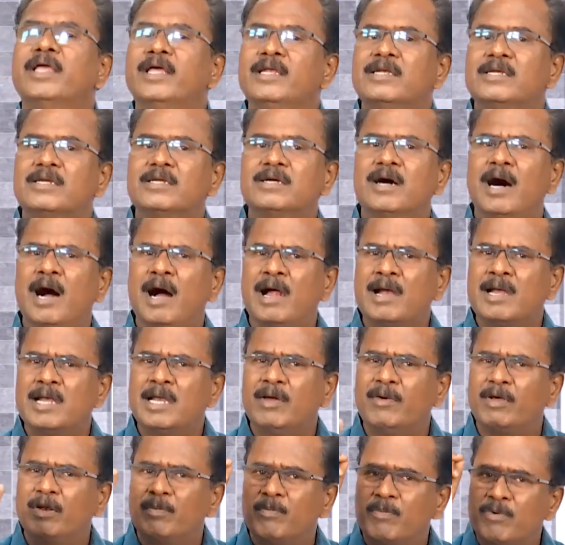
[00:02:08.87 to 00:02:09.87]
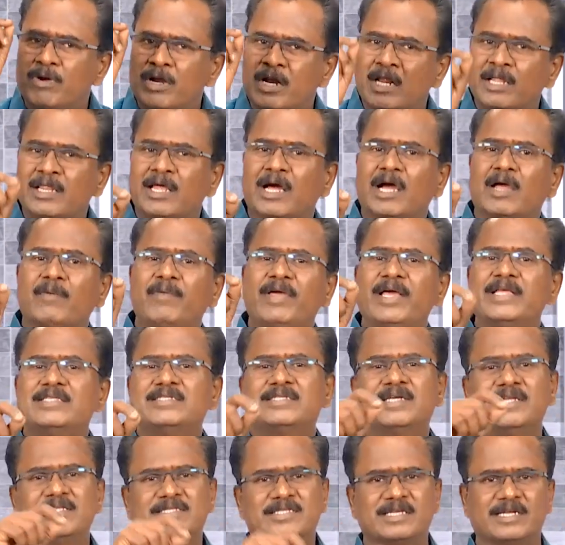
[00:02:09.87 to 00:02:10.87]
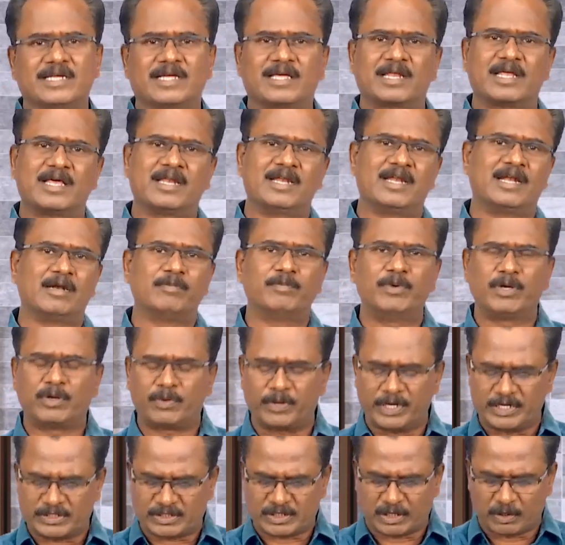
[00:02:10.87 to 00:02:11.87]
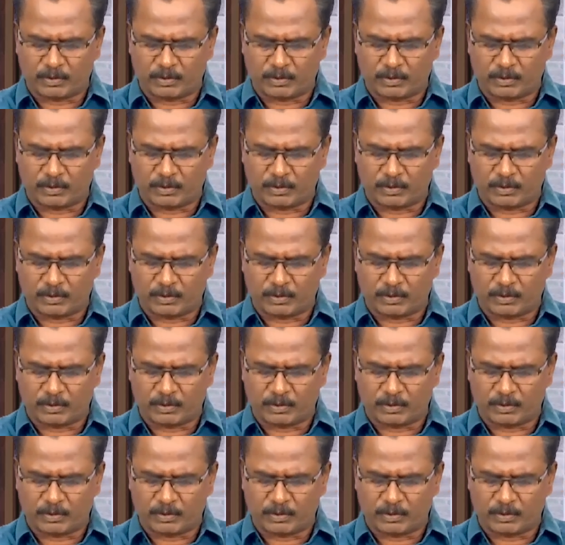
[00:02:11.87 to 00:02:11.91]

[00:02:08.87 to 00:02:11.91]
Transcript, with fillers: என்று ஆண்டவர் முன்னதாகவே எச்சரித்திருக்கிறார் என் அன்புக்குரிய